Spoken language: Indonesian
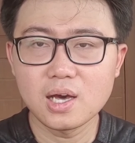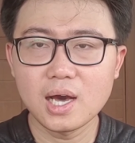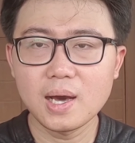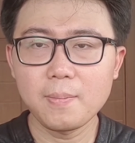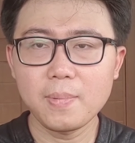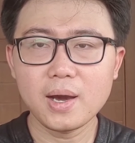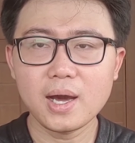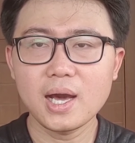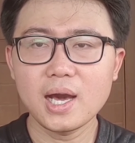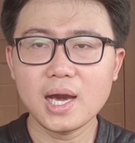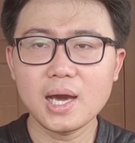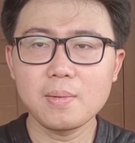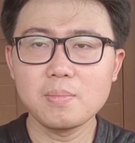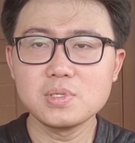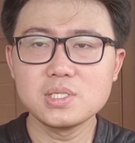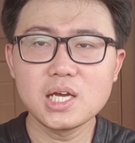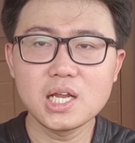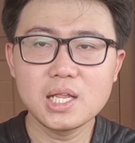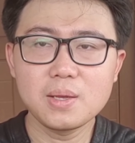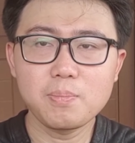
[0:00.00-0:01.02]
Apakah akan
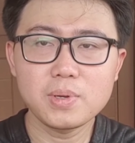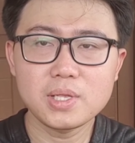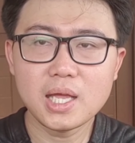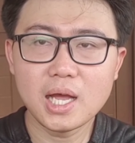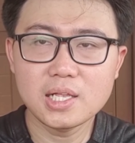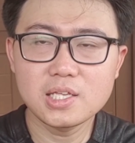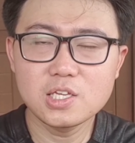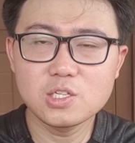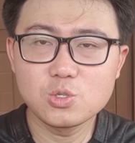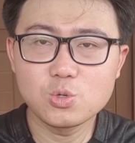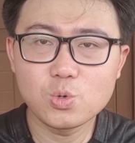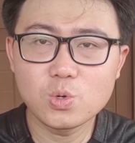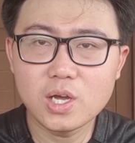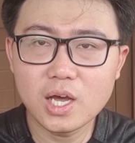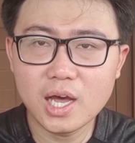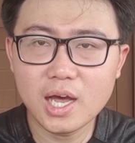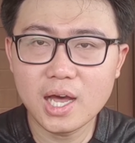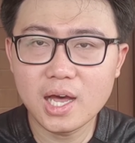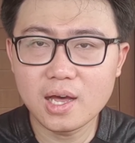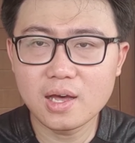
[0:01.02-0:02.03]
menjadi penyanyi
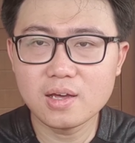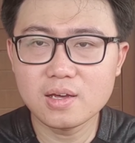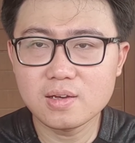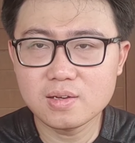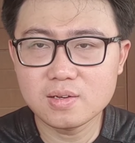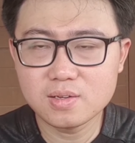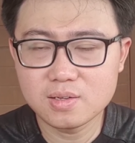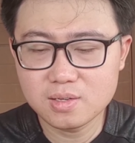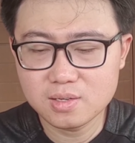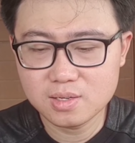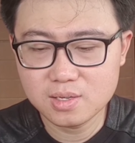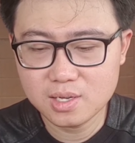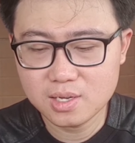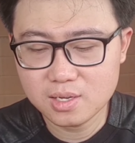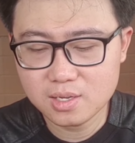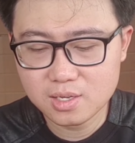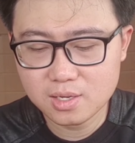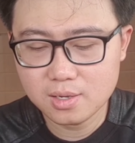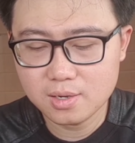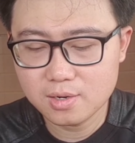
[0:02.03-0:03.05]
juga
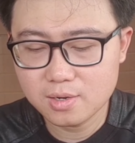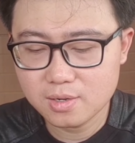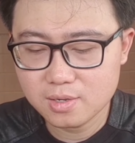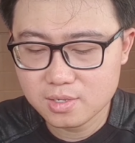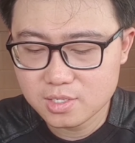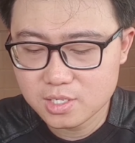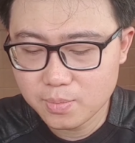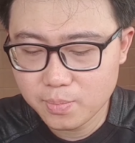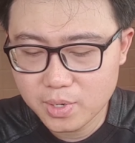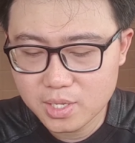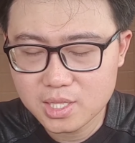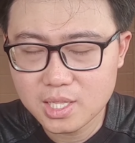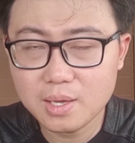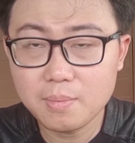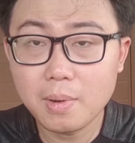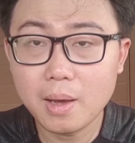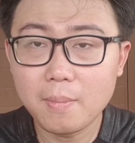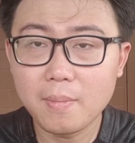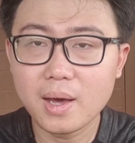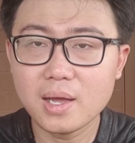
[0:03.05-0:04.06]
ya seperti
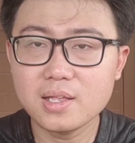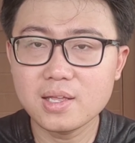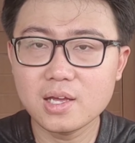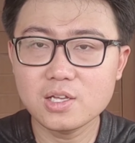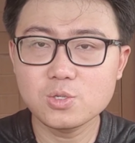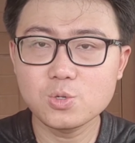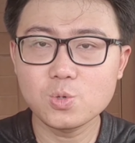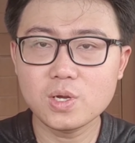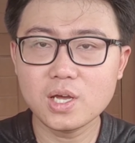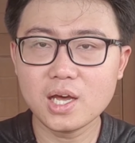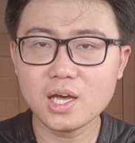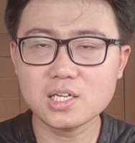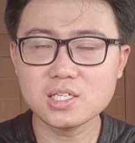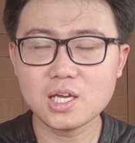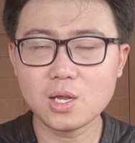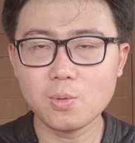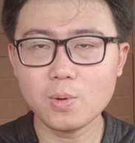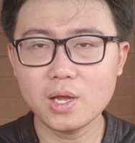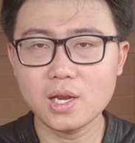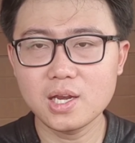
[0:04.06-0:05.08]
mamanya juga
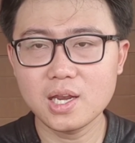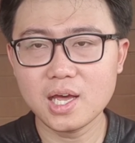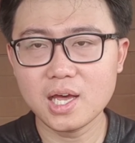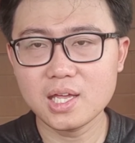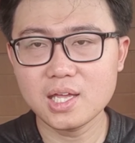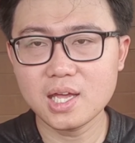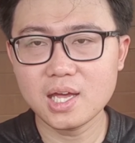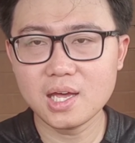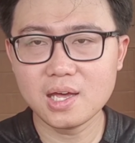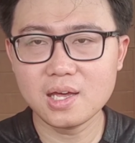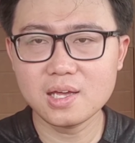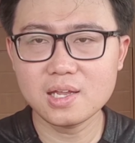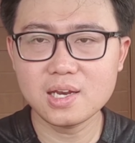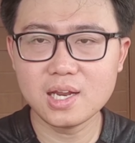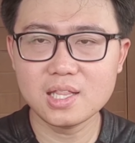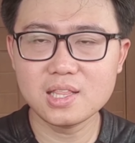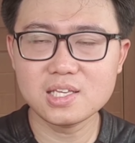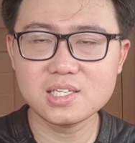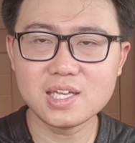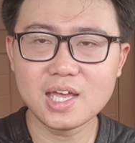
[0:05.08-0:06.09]
Sarwendah ya.
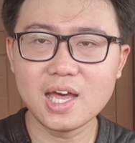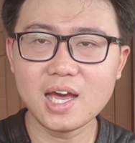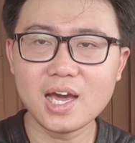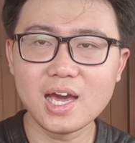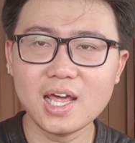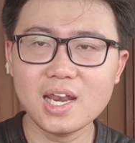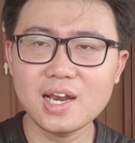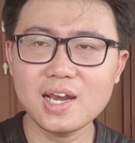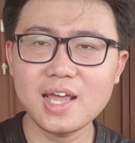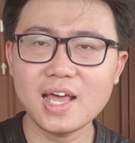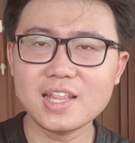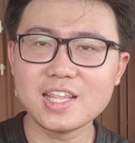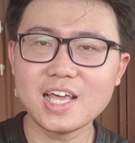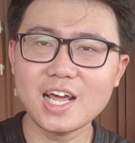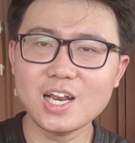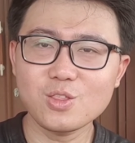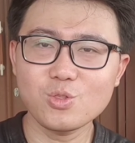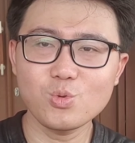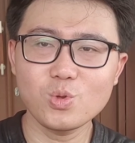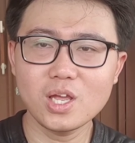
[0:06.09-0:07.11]
Nanti saya akan lihat
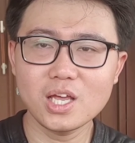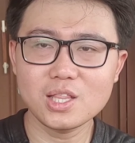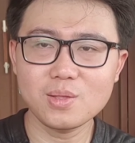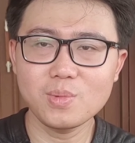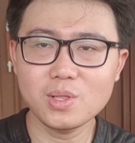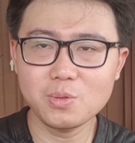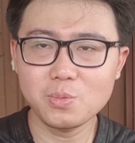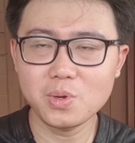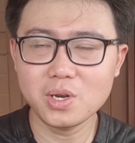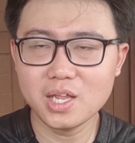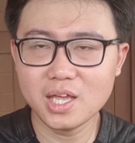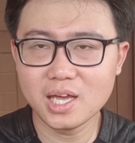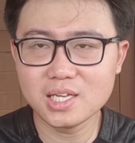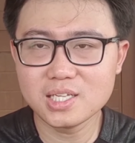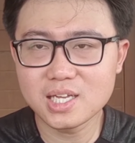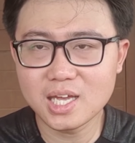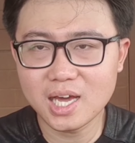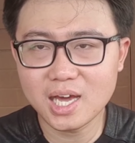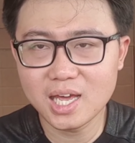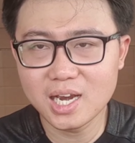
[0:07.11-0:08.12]
kartunya teman-teman ya.
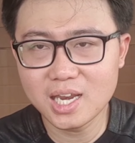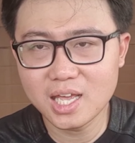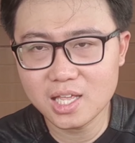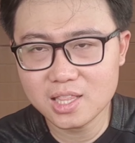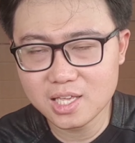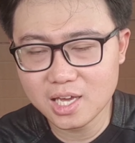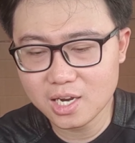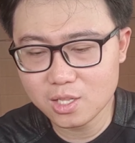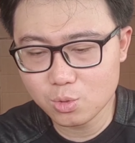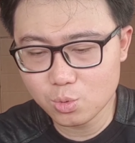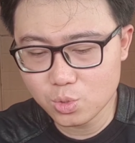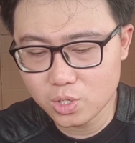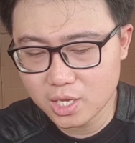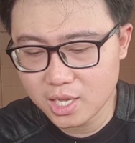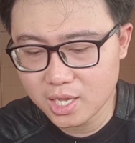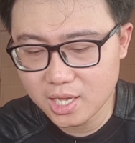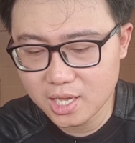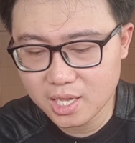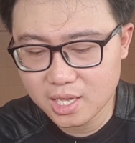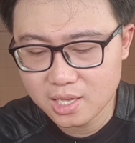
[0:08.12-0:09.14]
Saya akan lihat
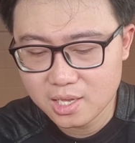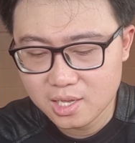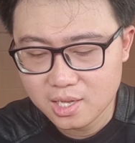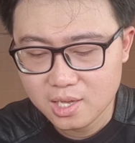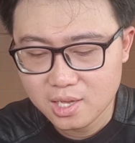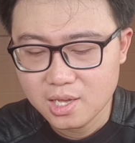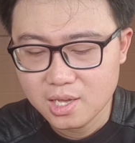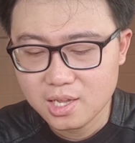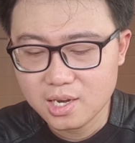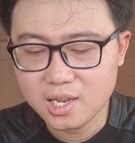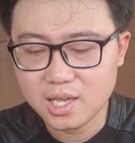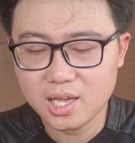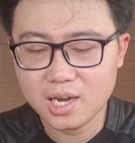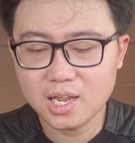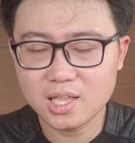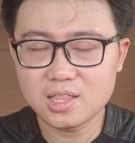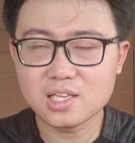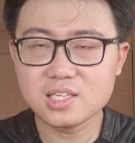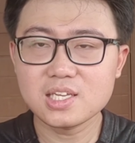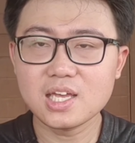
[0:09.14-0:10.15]
kartunya dan
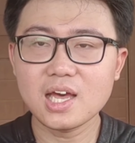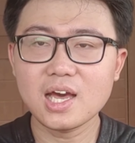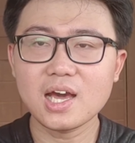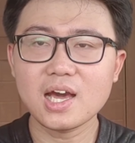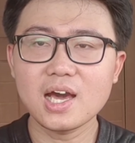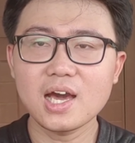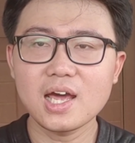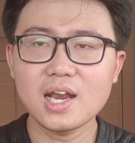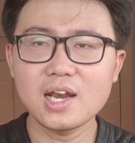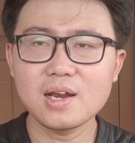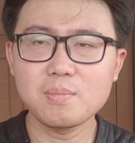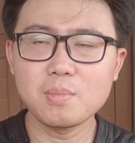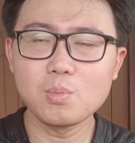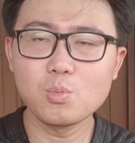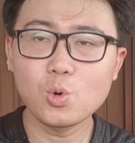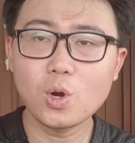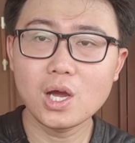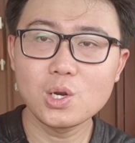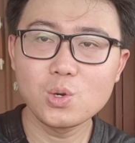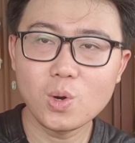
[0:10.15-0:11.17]
nanti saya akan
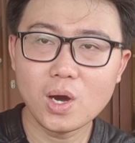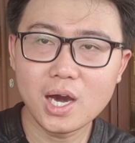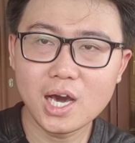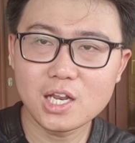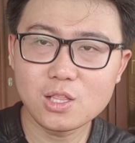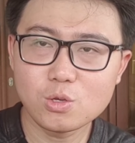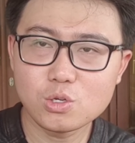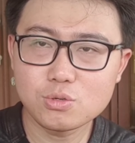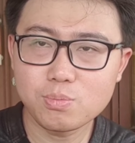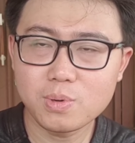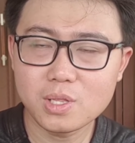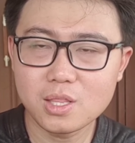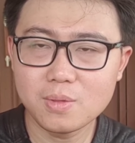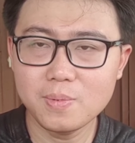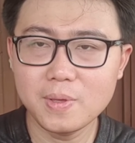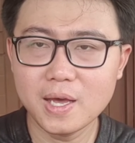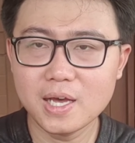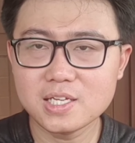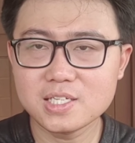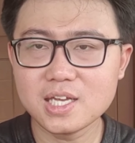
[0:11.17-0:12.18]
membuka dua kartu seperti
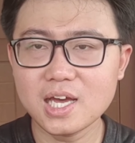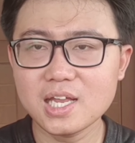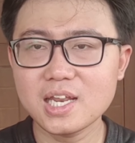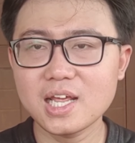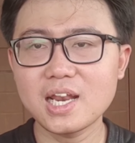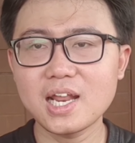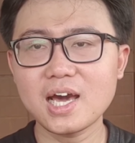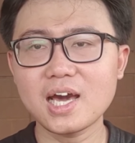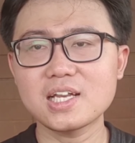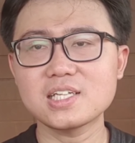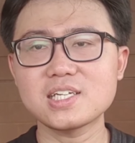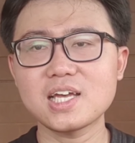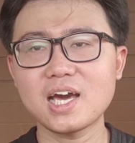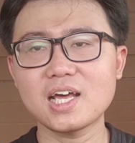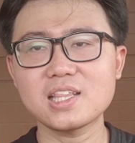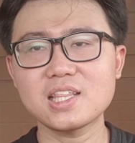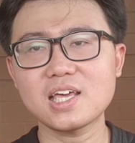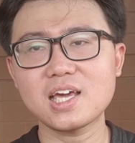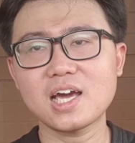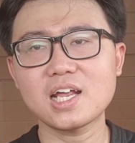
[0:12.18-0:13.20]
biasa dan akan saya
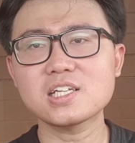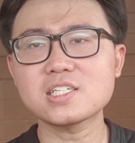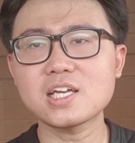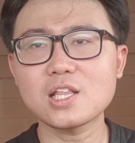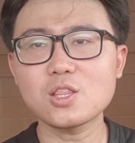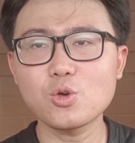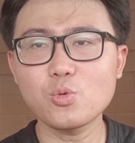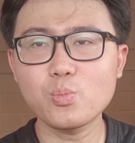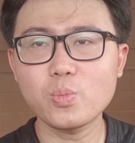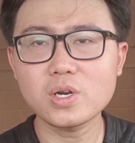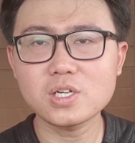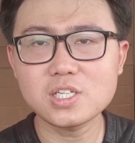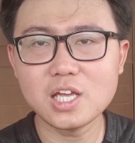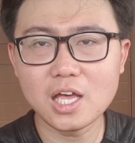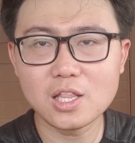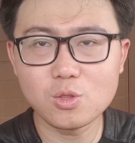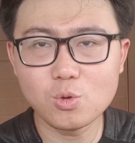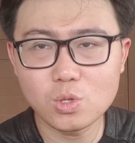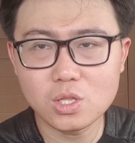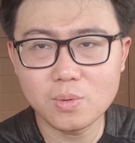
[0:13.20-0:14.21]
artikan satu
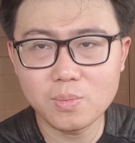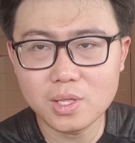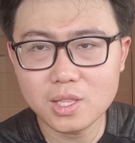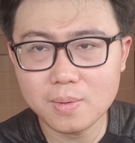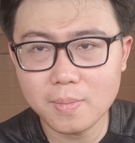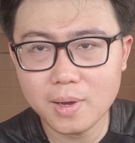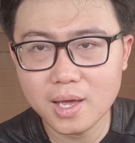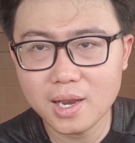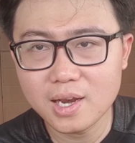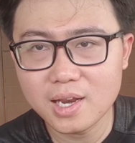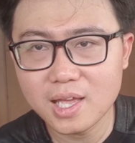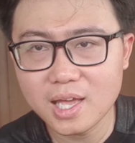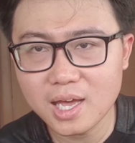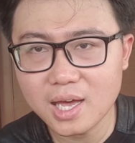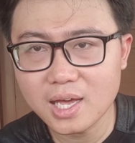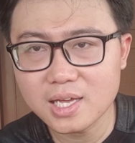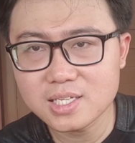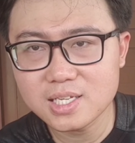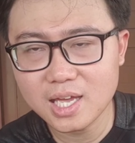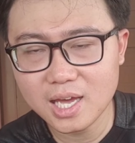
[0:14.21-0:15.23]
persatu teman-teman
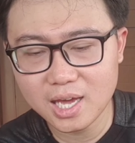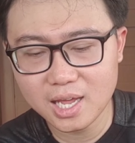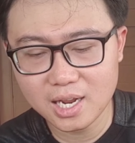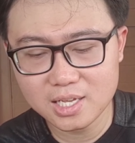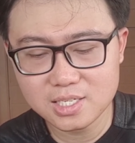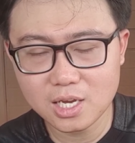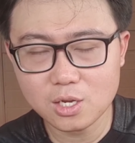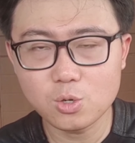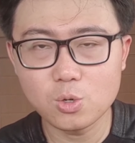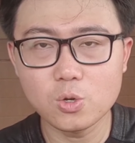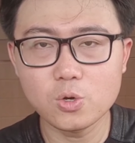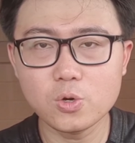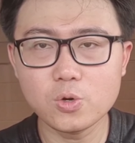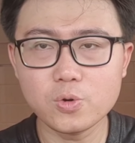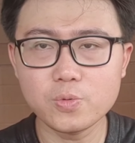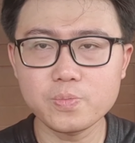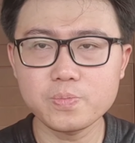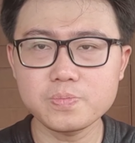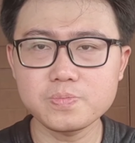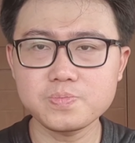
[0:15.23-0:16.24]
ya. Saya akan acak
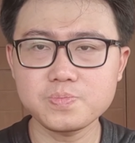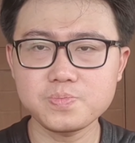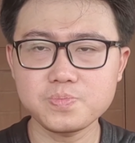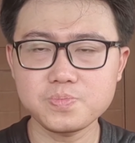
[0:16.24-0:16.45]
dulu.